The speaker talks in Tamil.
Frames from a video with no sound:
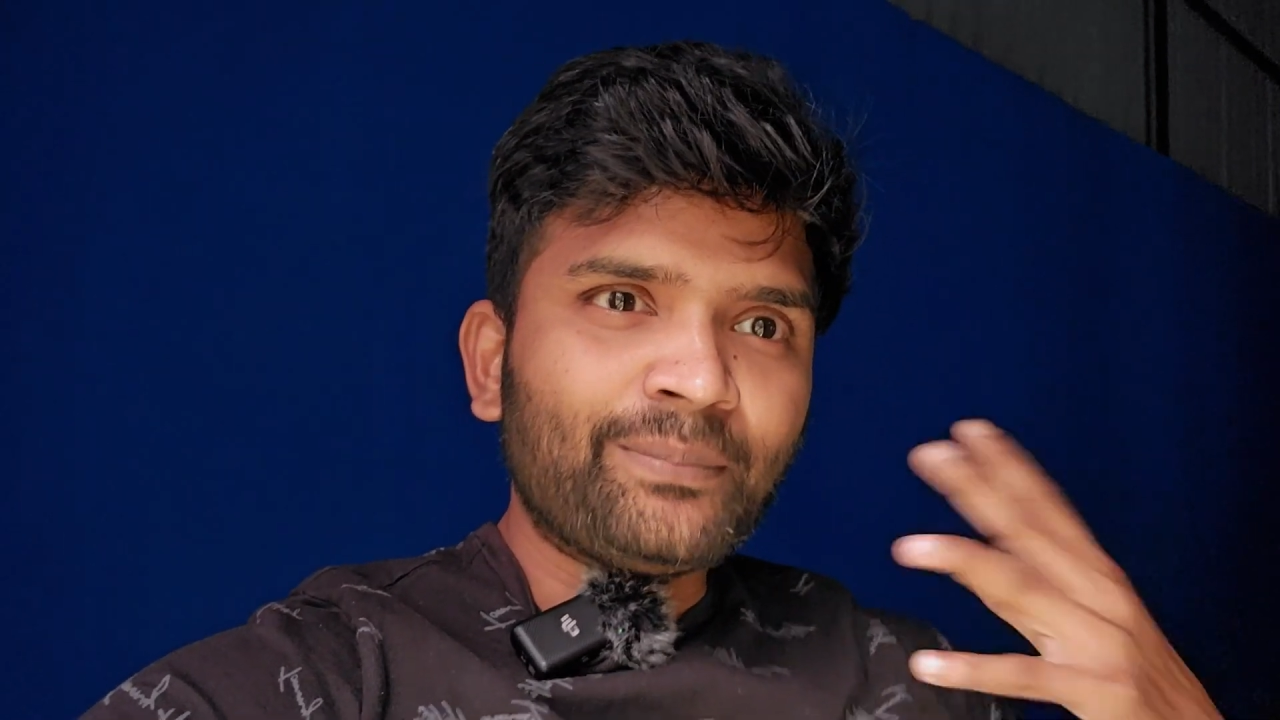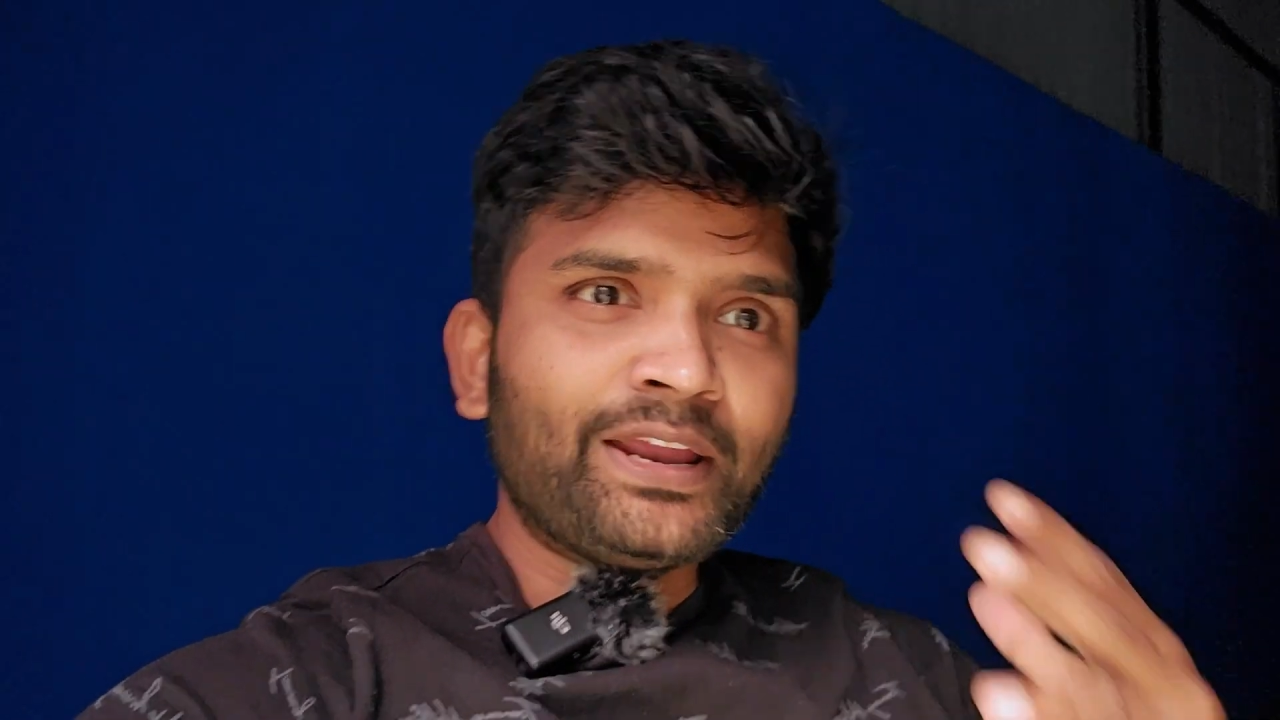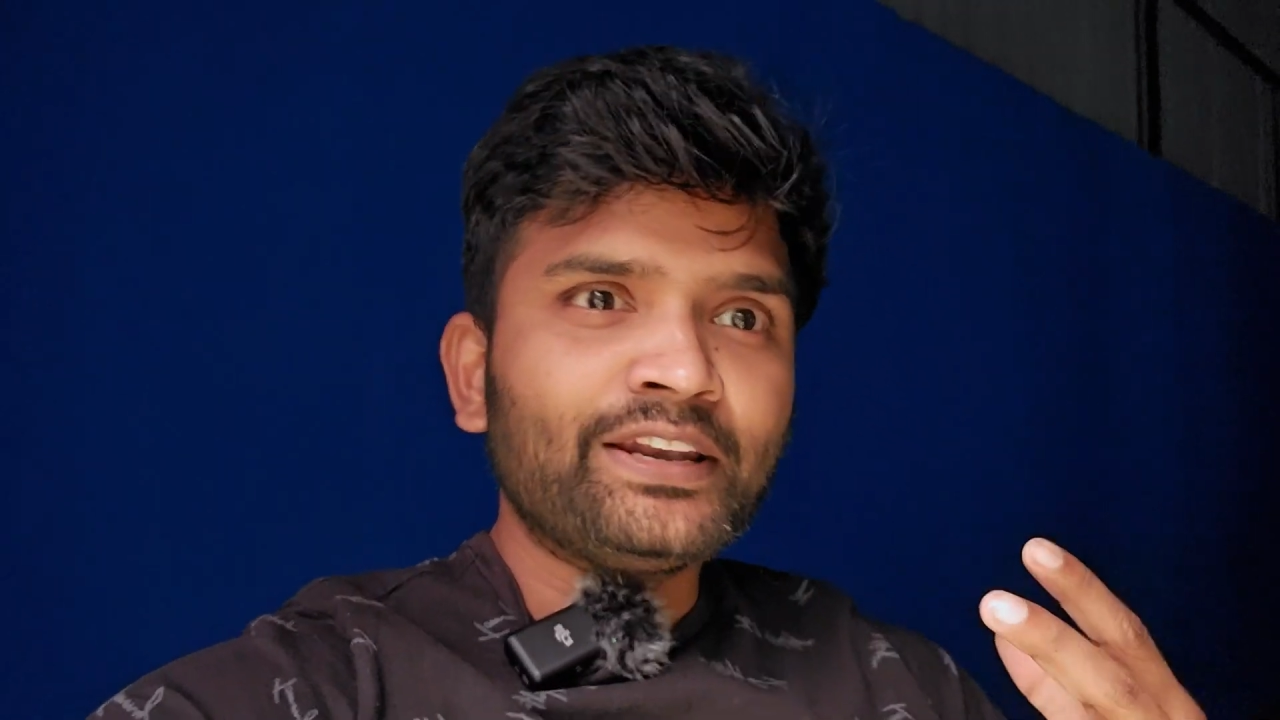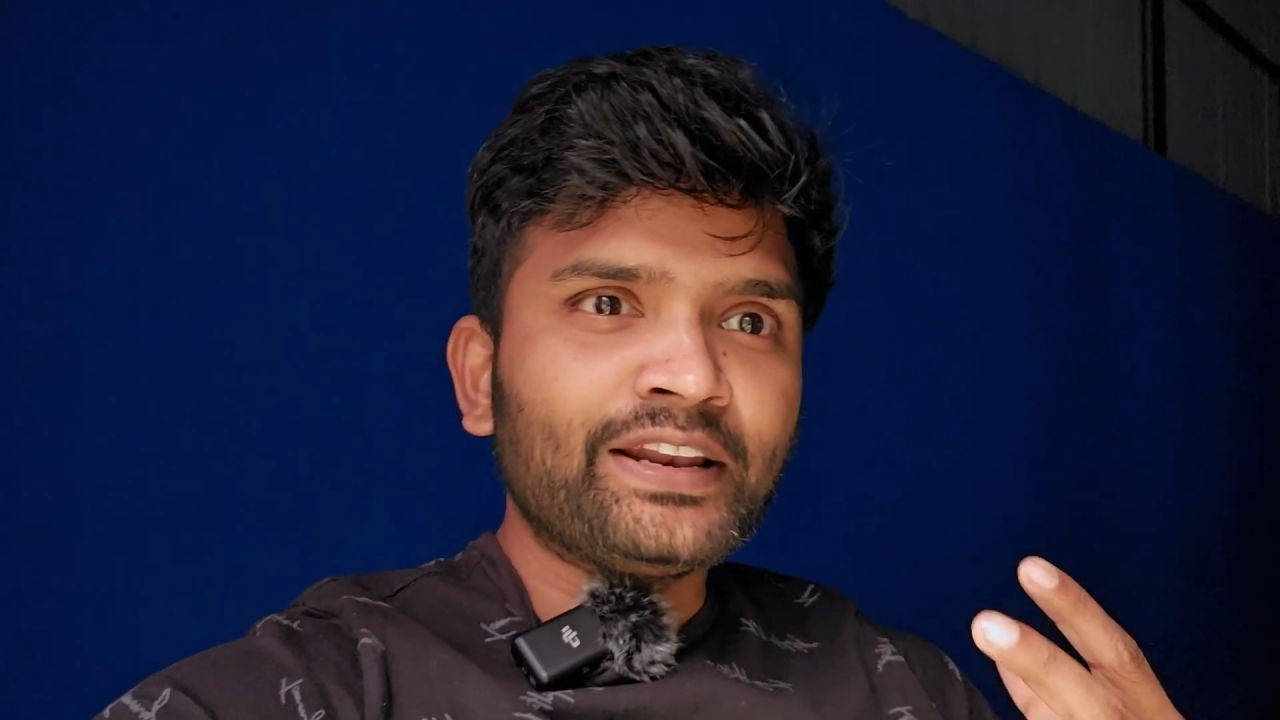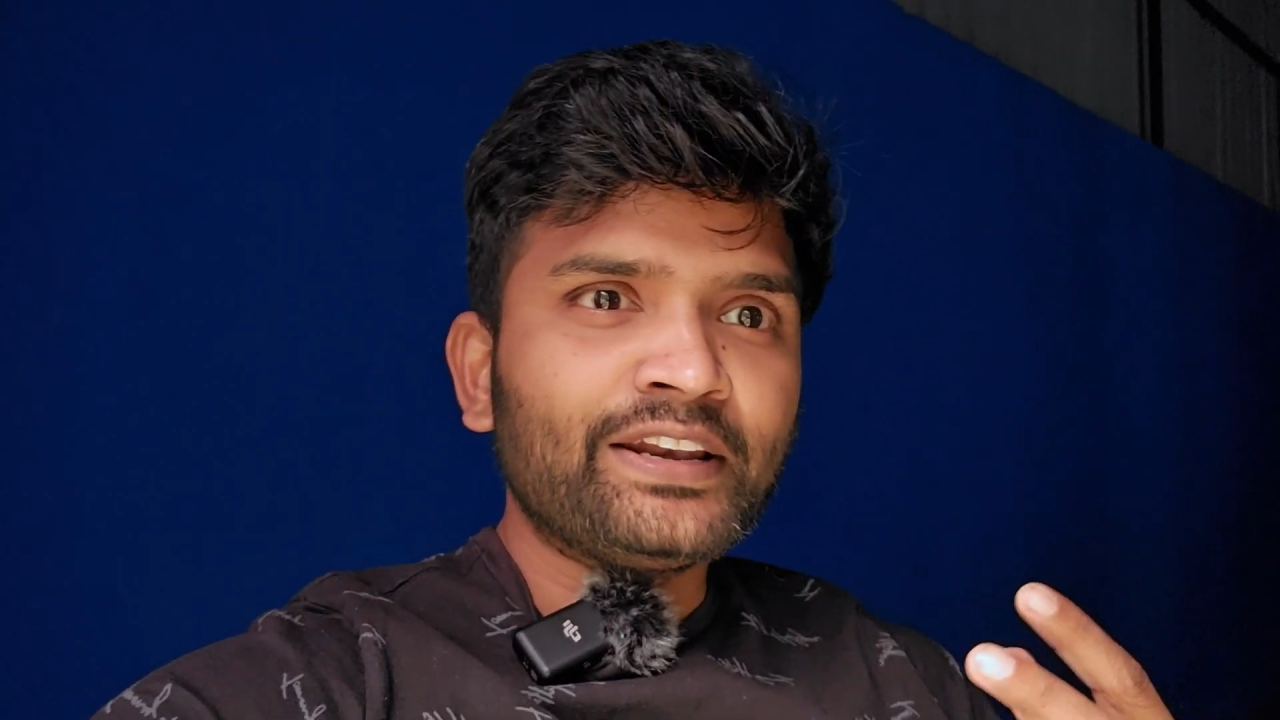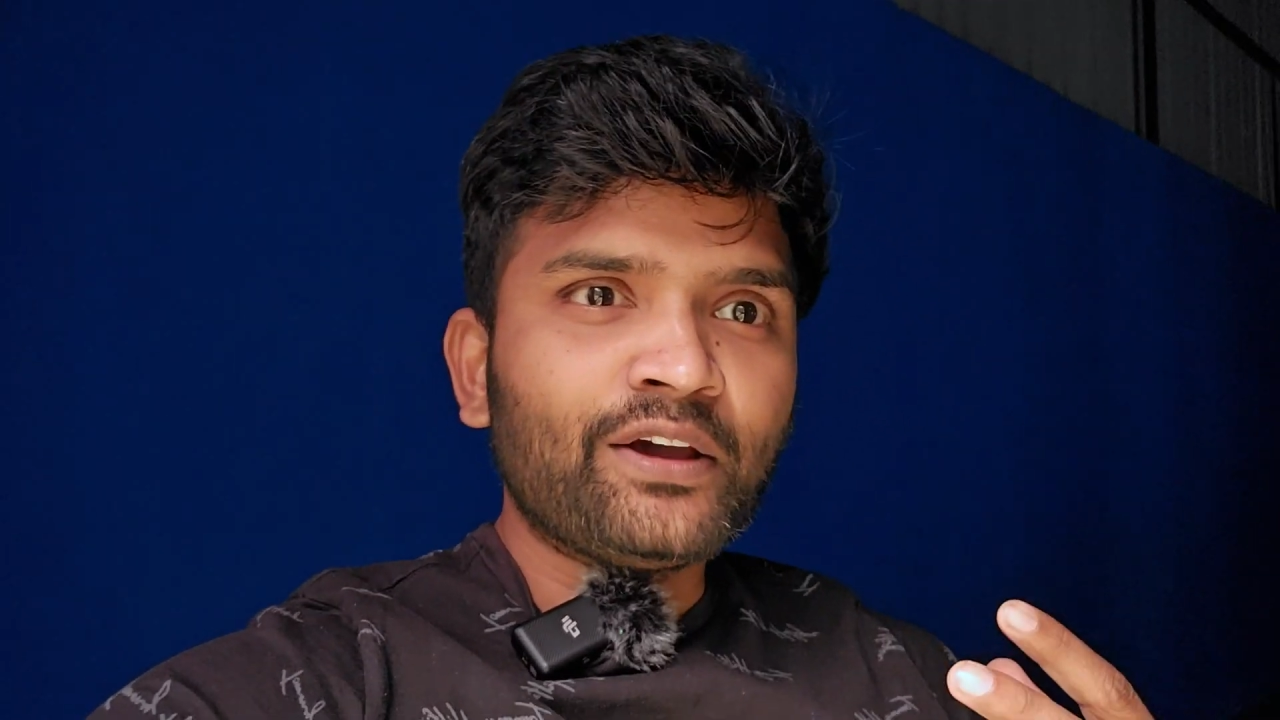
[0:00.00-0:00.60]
என் மைண்டில்